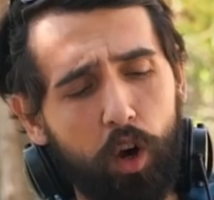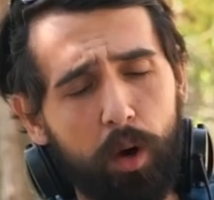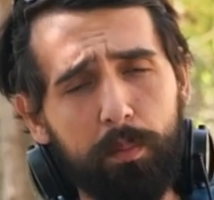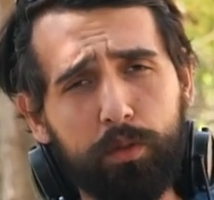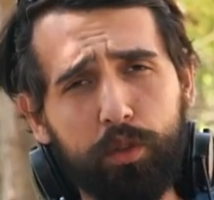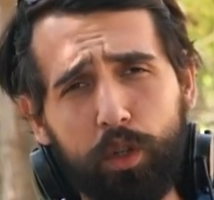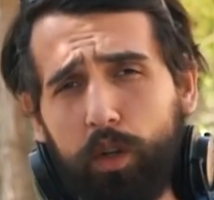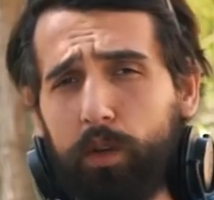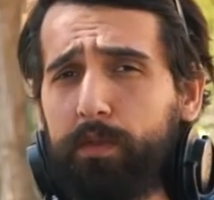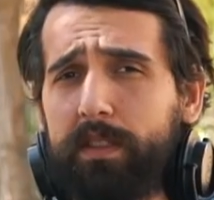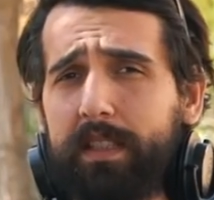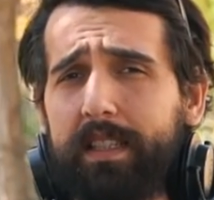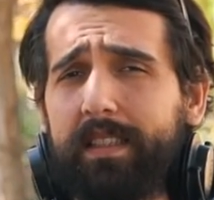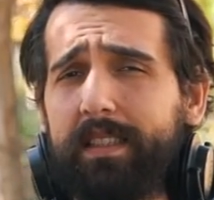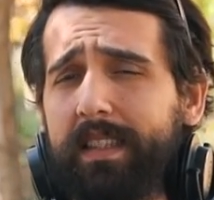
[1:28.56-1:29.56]
Home butonu
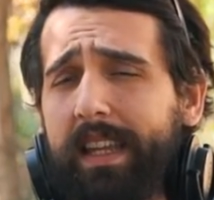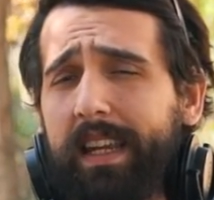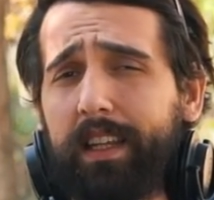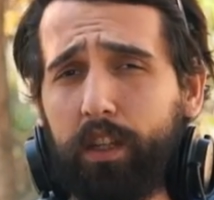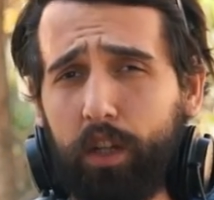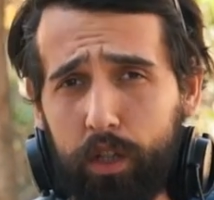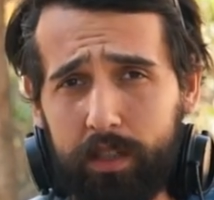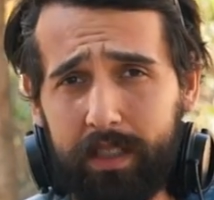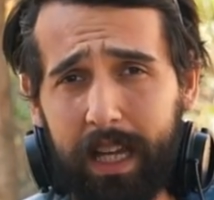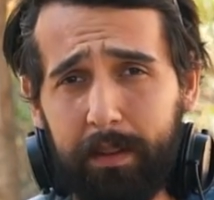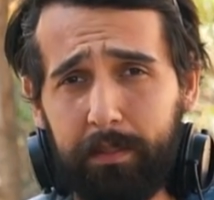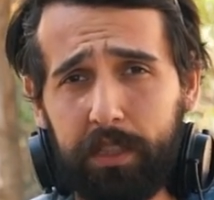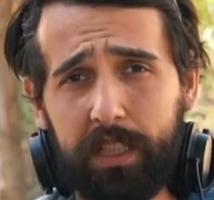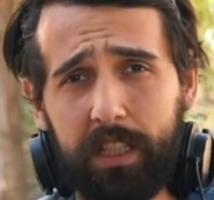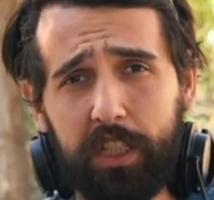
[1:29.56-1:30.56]
ofiste sizlere
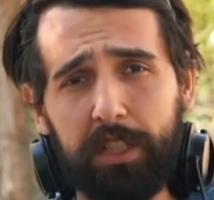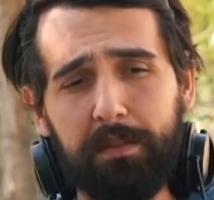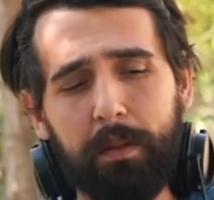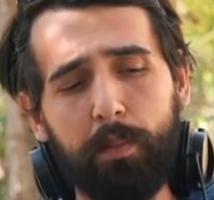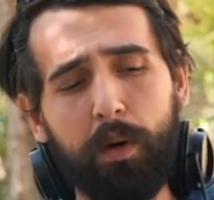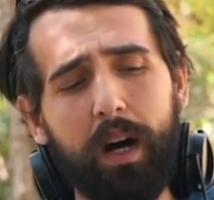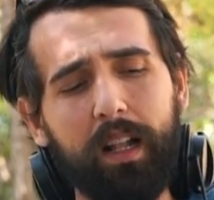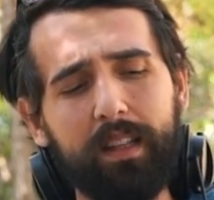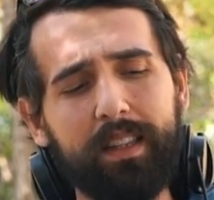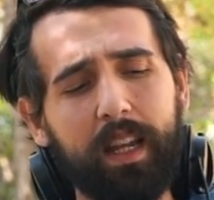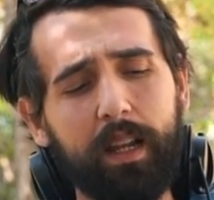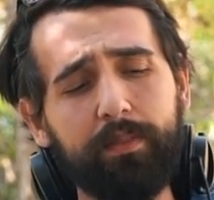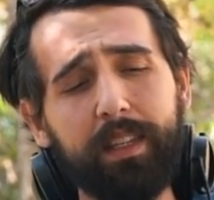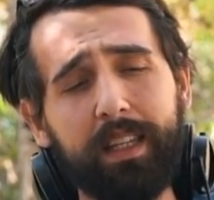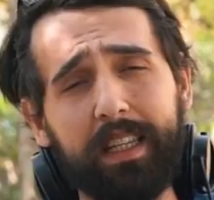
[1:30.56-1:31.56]
göstermiştik. Şimdi bu alt
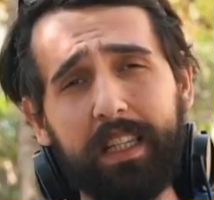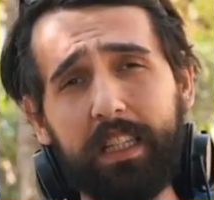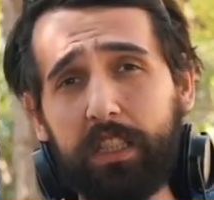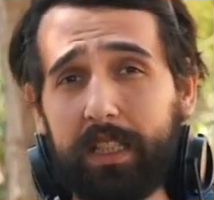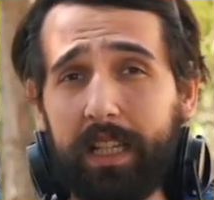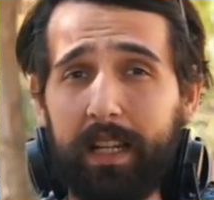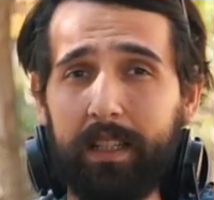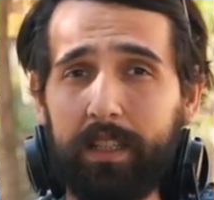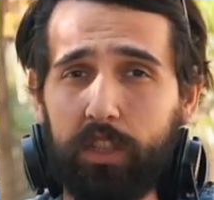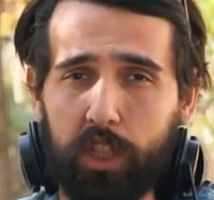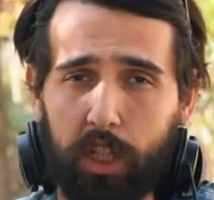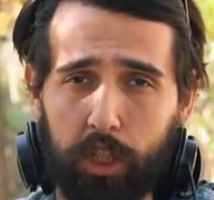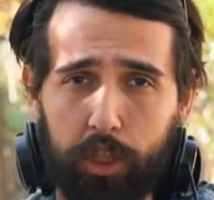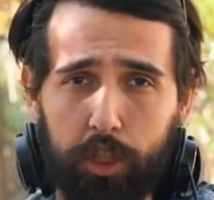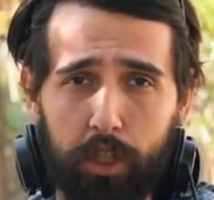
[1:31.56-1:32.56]
taraftaki girişler nasıl
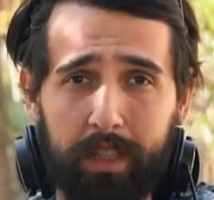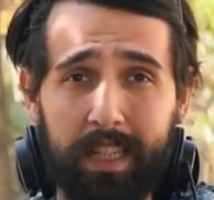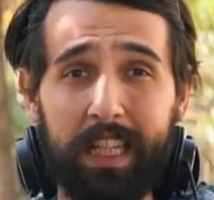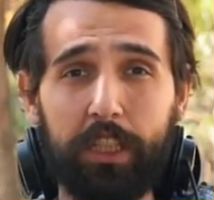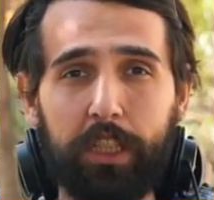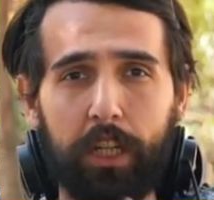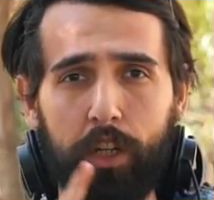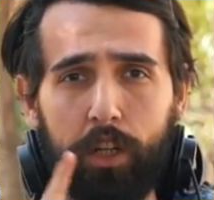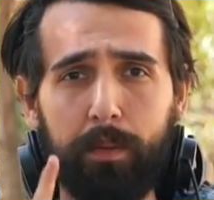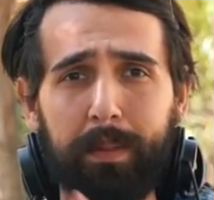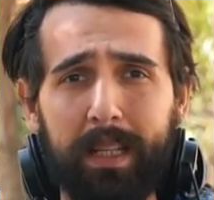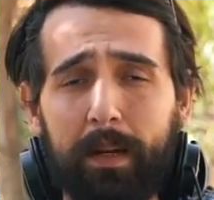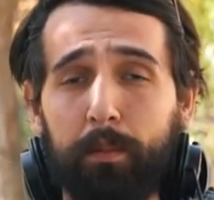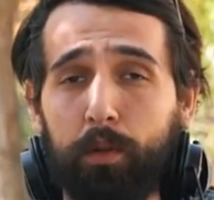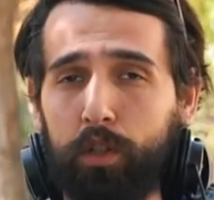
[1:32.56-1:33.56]
çalışıyor ne işe yarıyor
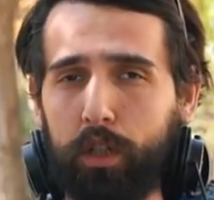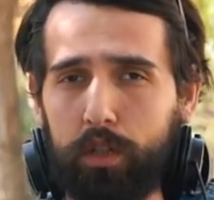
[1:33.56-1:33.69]
bir de bunu